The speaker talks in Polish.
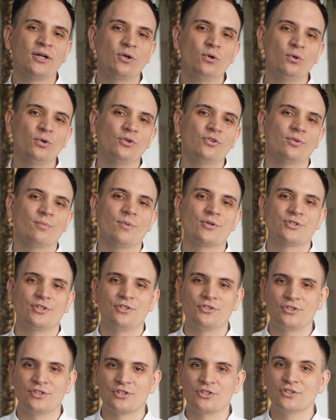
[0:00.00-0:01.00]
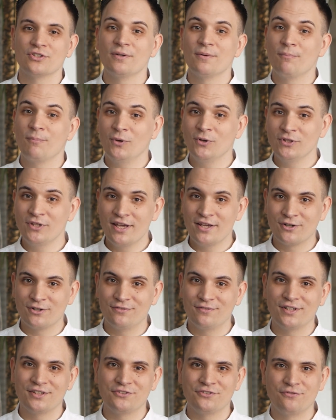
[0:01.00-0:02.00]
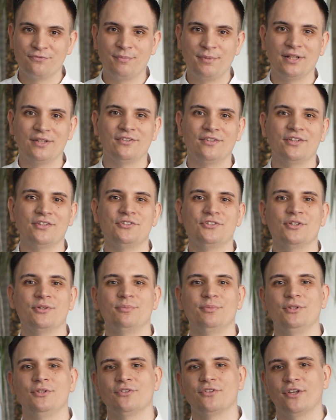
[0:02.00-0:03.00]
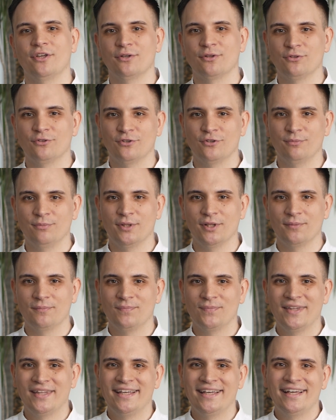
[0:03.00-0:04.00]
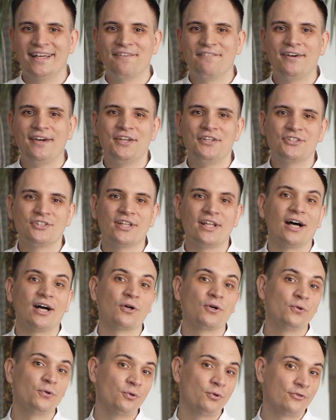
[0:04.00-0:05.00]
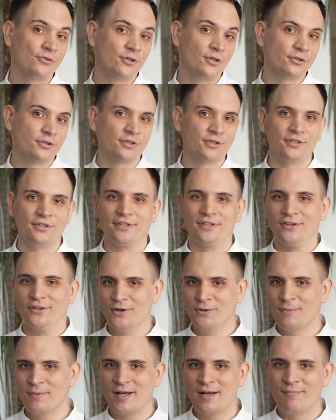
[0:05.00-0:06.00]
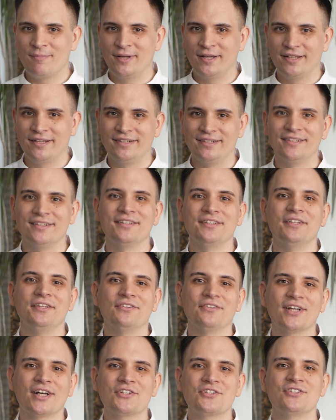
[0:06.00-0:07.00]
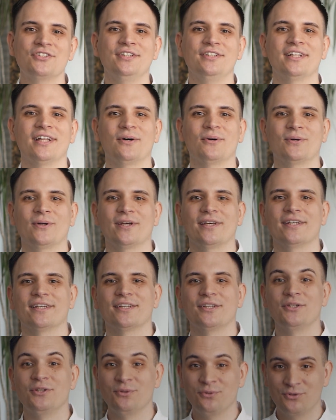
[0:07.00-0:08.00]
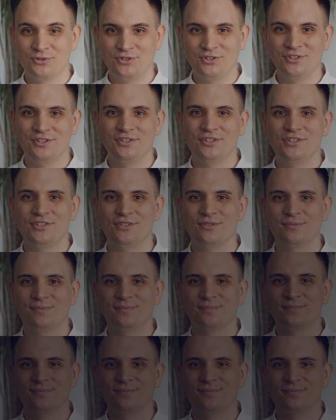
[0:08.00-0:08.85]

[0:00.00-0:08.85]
Kurs możesz też podarować w prezencie bliskiej osobie. Wejdź na kursgotki.pl i zacznij naukę już dziś.